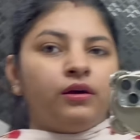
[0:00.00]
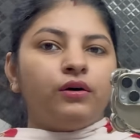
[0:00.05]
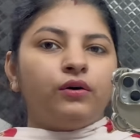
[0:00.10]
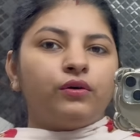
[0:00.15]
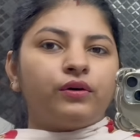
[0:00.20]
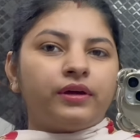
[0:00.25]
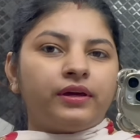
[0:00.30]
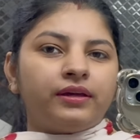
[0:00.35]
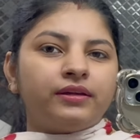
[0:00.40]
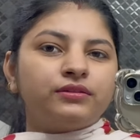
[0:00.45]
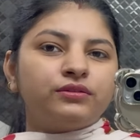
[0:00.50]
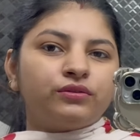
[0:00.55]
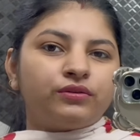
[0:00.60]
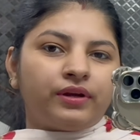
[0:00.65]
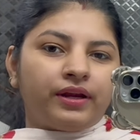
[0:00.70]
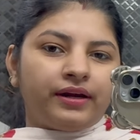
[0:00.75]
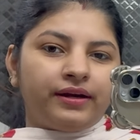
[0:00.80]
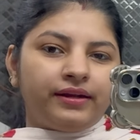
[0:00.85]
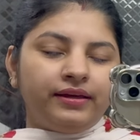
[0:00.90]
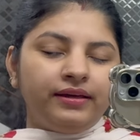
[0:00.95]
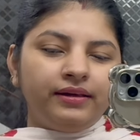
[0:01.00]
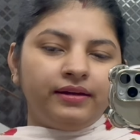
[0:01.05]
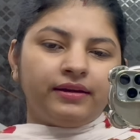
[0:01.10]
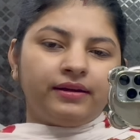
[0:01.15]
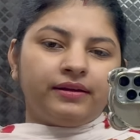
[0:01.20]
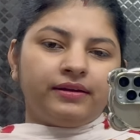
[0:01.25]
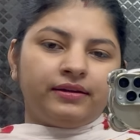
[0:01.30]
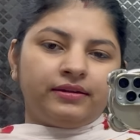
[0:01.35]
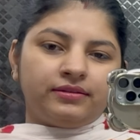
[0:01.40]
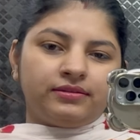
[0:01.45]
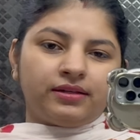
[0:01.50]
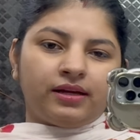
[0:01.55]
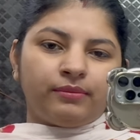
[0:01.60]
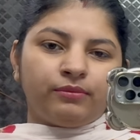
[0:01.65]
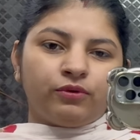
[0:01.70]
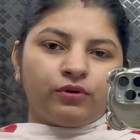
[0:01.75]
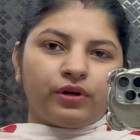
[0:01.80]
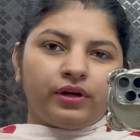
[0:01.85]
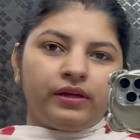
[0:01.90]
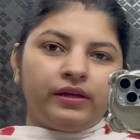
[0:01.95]
ओके सो रेडी शाम
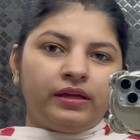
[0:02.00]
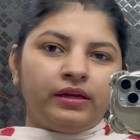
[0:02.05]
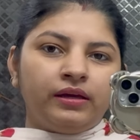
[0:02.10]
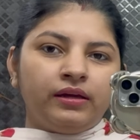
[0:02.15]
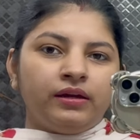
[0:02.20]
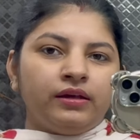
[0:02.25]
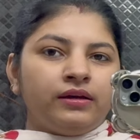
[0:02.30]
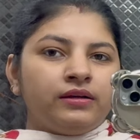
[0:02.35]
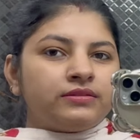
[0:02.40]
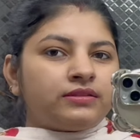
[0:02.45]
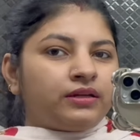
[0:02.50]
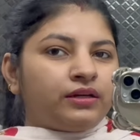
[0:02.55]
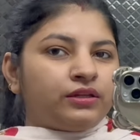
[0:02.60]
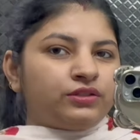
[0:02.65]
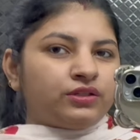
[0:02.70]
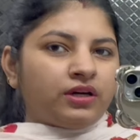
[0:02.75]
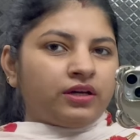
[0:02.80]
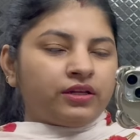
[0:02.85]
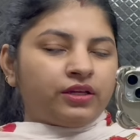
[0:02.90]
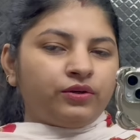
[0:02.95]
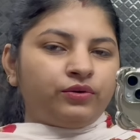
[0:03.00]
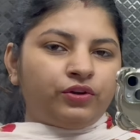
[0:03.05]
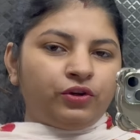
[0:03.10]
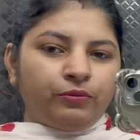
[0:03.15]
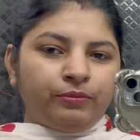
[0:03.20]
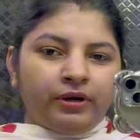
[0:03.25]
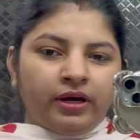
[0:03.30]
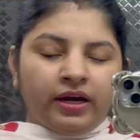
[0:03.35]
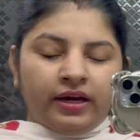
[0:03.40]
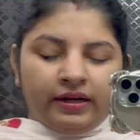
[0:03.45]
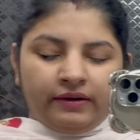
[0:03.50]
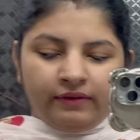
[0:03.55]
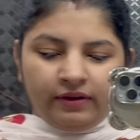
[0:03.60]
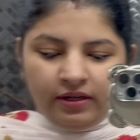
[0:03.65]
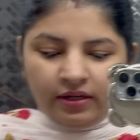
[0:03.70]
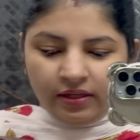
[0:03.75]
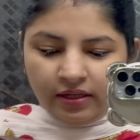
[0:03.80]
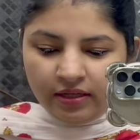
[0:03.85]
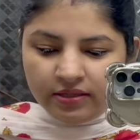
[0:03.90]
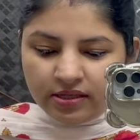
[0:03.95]
हो गई साढ़े चार की उठ रही हूँ मैं आयरन
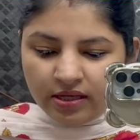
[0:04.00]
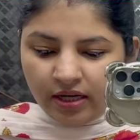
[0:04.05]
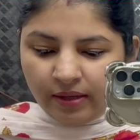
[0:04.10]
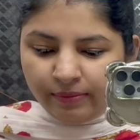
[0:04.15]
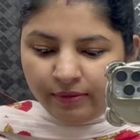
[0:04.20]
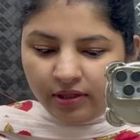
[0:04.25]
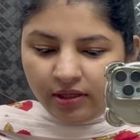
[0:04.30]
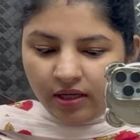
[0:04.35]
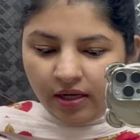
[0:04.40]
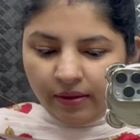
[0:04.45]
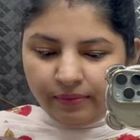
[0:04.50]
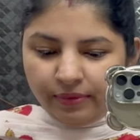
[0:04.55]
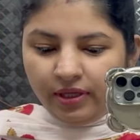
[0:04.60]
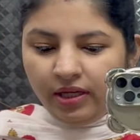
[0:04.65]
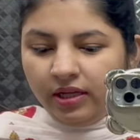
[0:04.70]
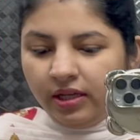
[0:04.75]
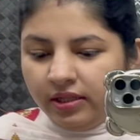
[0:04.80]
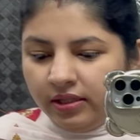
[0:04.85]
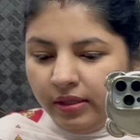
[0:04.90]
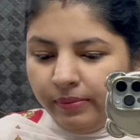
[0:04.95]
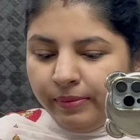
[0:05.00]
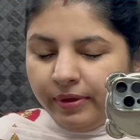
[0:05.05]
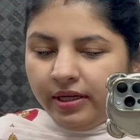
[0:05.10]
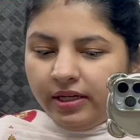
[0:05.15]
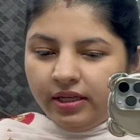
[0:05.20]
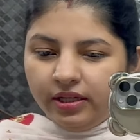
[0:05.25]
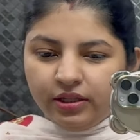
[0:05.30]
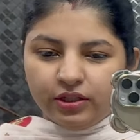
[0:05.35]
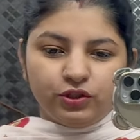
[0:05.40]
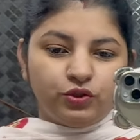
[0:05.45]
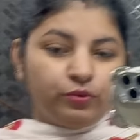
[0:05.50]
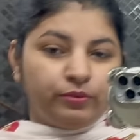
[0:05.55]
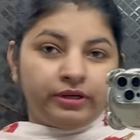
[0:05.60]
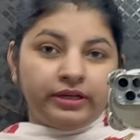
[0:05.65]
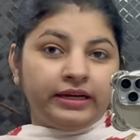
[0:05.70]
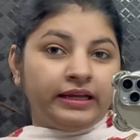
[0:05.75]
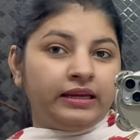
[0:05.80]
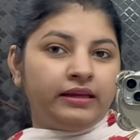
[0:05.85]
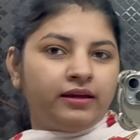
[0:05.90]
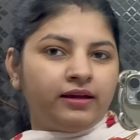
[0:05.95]
वायरन के सारा अपना काम किया गीता पढ़ी जो मेरे
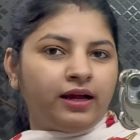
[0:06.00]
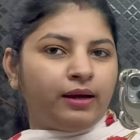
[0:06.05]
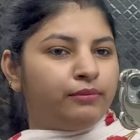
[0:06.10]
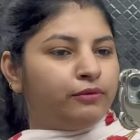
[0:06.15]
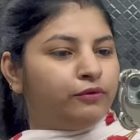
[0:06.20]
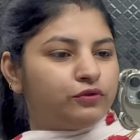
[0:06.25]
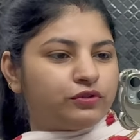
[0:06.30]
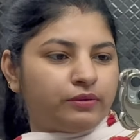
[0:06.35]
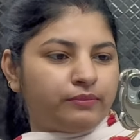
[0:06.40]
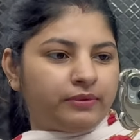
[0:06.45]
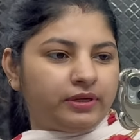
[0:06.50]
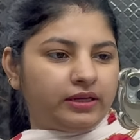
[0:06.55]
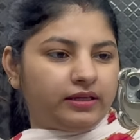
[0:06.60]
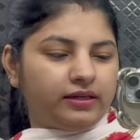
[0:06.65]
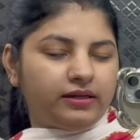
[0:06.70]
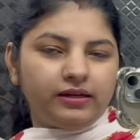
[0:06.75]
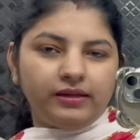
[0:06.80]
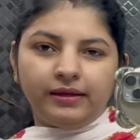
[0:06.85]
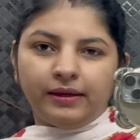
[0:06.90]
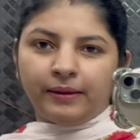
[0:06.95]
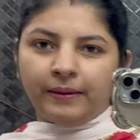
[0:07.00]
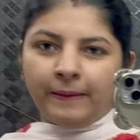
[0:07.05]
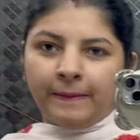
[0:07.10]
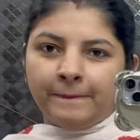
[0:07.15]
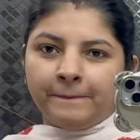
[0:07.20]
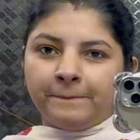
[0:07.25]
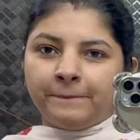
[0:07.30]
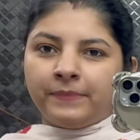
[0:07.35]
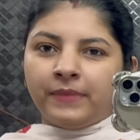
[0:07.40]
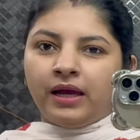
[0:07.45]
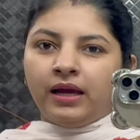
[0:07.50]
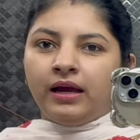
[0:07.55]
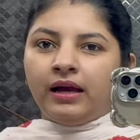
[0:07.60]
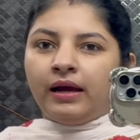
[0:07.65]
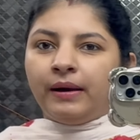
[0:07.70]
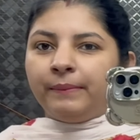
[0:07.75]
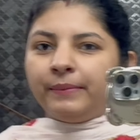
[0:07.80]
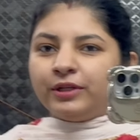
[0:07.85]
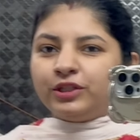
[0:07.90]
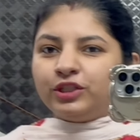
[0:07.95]
डेली काम है वो सब मैंने कर ली
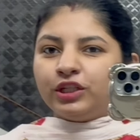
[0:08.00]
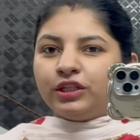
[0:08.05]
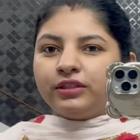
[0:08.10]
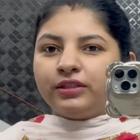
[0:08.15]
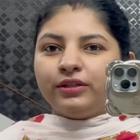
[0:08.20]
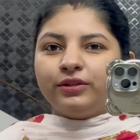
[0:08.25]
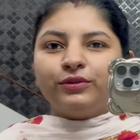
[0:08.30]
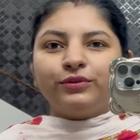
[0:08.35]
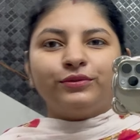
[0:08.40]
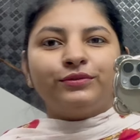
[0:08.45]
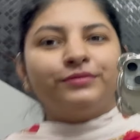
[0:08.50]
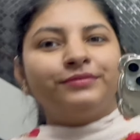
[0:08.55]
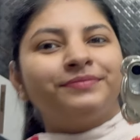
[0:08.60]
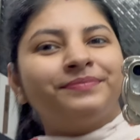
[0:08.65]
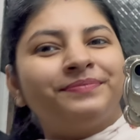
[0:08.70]
मैं चलती हूँ